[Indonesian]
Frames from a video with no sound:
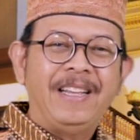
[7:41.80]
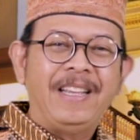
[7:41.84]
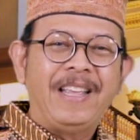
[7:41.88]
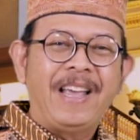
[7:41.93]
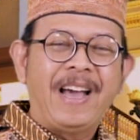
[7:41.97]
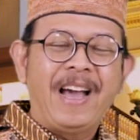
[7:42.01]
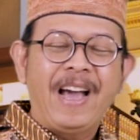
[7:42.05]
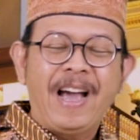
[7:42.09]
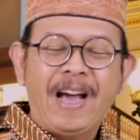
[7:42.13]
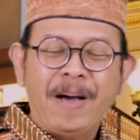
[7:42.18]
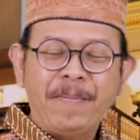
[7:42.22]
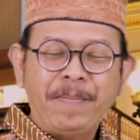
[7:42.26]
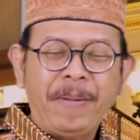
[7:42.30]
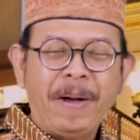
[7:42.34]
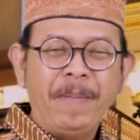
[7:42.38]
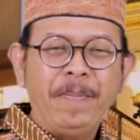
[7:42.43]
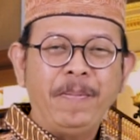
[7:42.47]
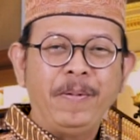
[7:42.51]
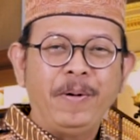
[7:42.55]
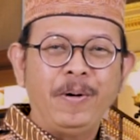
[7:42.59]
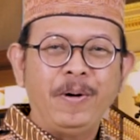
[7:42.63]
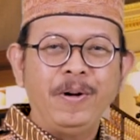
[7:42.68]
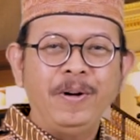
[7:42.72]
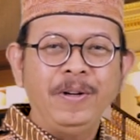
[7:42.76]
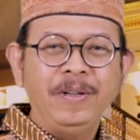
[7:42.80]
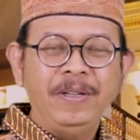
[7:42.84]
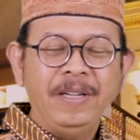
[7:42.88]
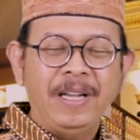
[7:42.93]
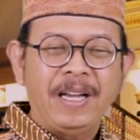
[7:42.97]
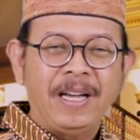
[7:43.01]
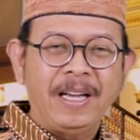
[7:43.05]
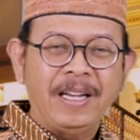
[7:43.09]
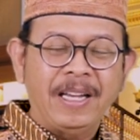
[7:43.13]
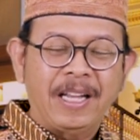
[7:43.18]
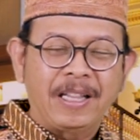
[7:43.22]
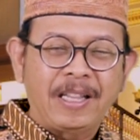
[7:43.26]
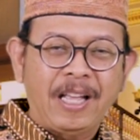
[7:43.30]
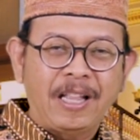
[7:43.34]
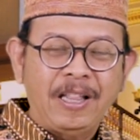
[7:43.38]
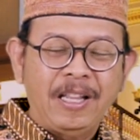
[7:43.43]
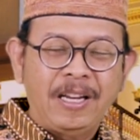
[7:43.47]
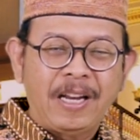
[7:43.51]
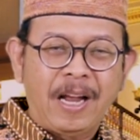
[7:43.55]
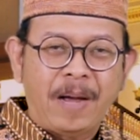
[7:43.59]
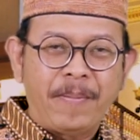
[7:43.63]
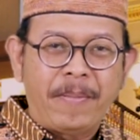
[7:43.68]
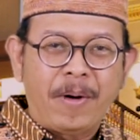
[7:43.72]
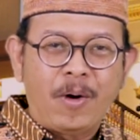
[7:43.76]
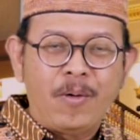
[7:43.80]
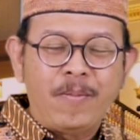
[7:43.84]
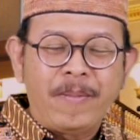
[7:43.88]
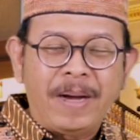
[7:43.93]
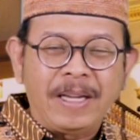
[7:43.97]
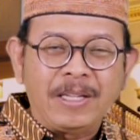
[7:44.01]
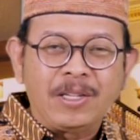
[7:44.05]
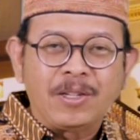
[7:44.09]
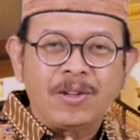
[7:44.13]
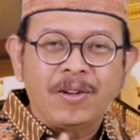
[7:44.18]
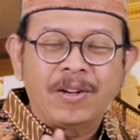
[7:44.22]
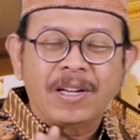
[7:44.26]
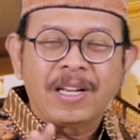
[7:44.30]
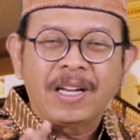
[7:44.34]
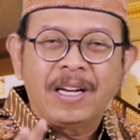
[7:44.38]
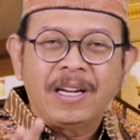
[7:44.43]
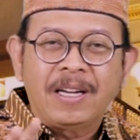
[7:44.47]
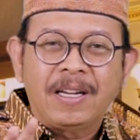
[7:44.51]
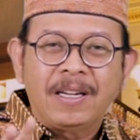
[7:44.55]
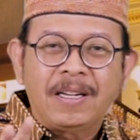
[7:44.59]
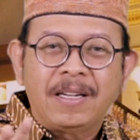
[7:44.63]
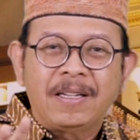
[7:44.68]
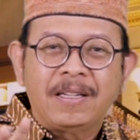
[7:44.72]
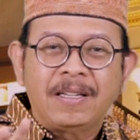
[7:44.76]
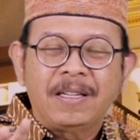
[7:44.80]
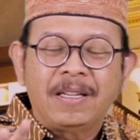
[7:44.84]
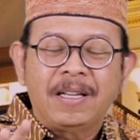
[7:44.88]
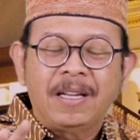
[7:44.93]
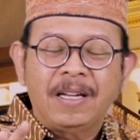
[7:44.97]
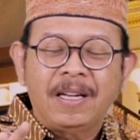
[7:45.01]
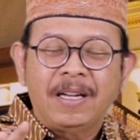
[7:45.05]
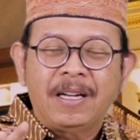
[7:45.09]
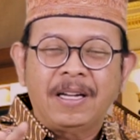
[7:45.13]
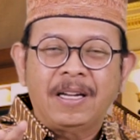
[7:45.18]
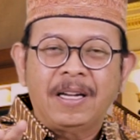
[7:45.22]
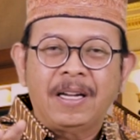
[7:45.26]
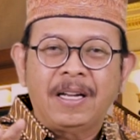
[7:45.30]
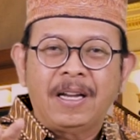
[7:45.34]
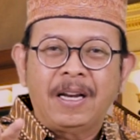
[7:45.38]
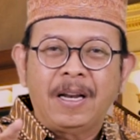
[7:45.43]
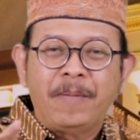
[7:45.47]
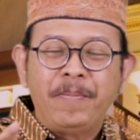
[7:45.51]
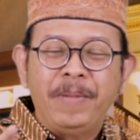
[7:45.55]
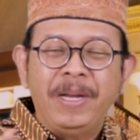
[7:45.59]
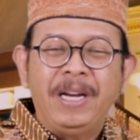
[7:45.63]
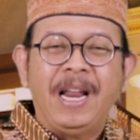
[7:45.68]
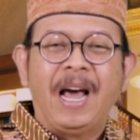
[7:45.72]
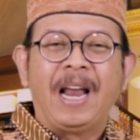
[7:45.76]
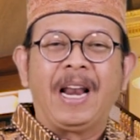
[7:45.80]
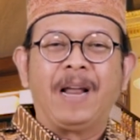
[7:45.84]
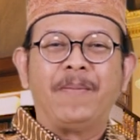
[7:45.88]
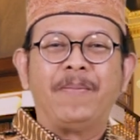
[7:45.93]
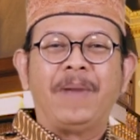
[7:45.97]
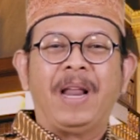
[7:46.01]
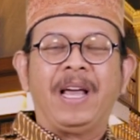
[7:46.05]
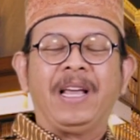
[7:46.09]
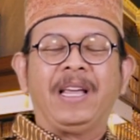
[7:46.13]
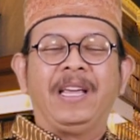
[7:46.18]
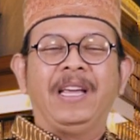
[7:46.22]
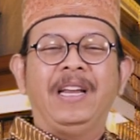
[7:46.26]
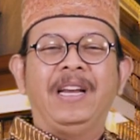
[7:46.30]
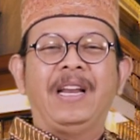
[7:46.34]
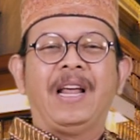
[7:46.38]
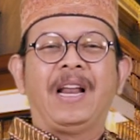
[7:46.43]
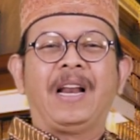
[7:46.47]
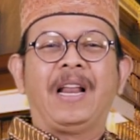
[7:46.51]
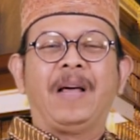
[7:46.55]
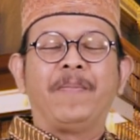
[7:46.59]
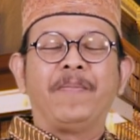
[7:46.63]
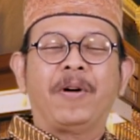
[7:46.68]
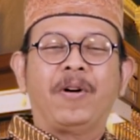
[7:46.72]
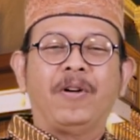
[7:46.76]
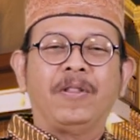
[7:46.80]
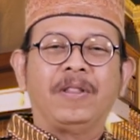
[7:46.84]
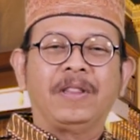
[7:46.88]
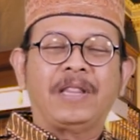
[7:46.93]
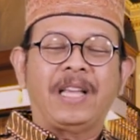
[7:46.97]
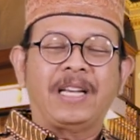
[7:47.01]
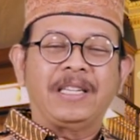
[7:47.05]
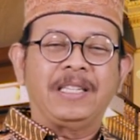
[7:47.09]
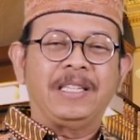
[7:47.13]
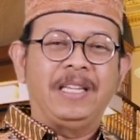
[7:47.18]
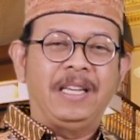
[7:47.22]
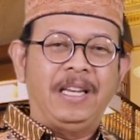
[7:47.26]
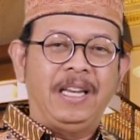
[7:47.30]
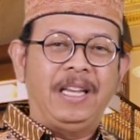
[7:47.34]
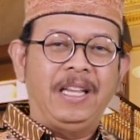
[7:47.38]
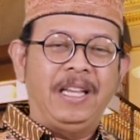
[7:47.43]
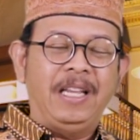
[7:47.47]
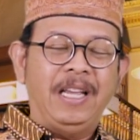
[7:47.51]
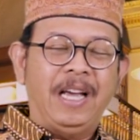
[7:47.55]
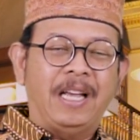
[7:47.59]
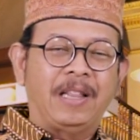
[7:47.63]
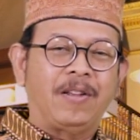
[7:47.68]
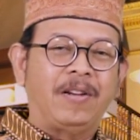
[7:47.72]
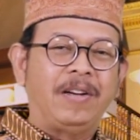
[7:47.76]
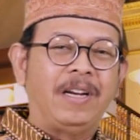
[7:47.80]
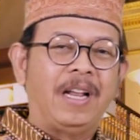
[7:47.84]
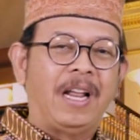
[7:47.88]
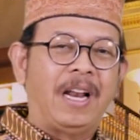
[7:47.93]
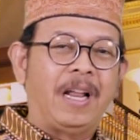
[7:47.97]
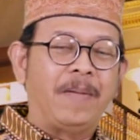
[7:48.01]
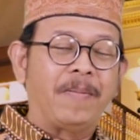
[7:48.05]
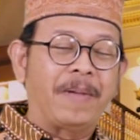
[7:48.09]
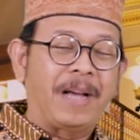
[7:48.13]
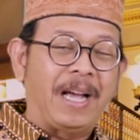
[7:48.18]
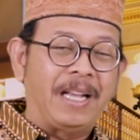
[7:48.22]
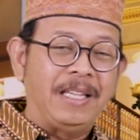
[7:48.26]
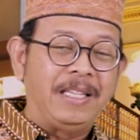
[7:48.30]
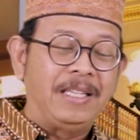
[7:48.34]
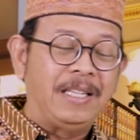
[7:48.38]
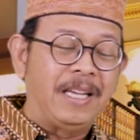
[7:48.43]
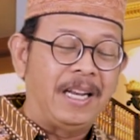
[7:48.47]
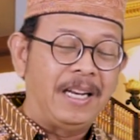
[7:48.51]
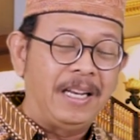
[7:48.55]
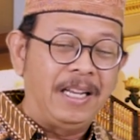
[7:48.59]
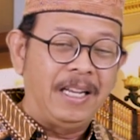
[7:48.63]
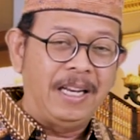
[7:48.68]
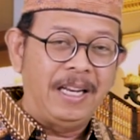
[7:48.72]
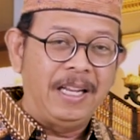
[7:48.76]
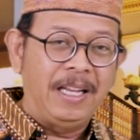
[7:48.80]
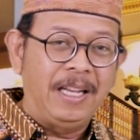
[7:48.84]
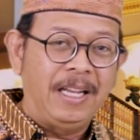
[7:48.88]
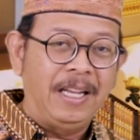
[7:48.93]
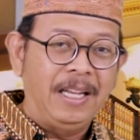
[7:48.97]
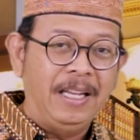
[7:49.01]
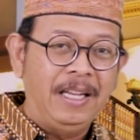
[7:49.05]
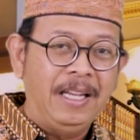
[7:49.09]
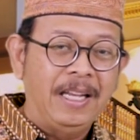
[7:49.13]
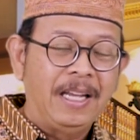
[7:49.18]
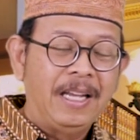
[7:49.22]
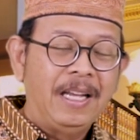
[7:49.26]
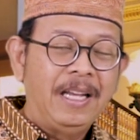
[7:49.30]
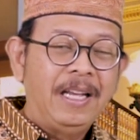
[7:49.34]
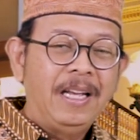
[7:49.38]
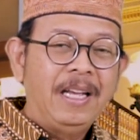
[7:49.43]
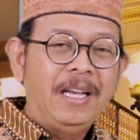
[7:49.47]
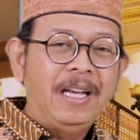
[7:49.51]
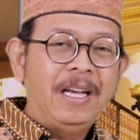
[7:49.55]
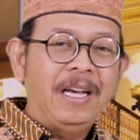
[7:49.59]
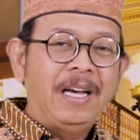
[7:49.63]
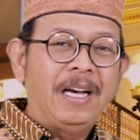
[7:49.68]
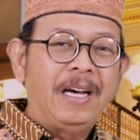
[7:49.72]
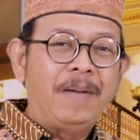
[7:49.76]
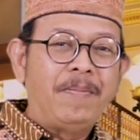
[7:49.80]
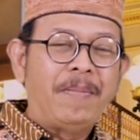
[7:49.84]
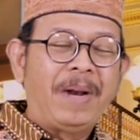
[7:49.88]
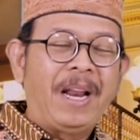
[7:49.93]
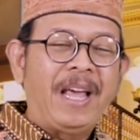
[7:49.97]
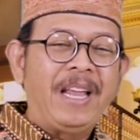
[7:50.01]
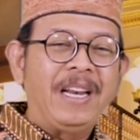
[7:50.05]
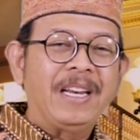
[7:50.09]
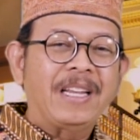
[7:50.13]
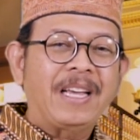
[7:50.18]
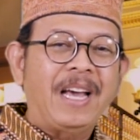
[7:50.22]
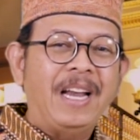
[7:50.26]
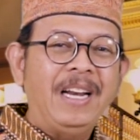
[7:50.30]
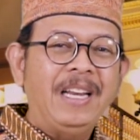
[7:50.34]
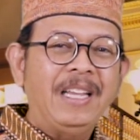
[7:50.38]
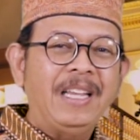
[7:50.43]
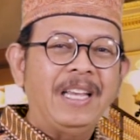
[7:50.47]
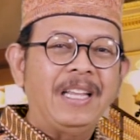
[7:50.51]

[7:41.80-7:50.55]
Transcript: Ya, apapun ya kita tidak mau masuk ke uh, lebih dalam lagi dalam konteks ini atau dalam kajian ini uh, melainkan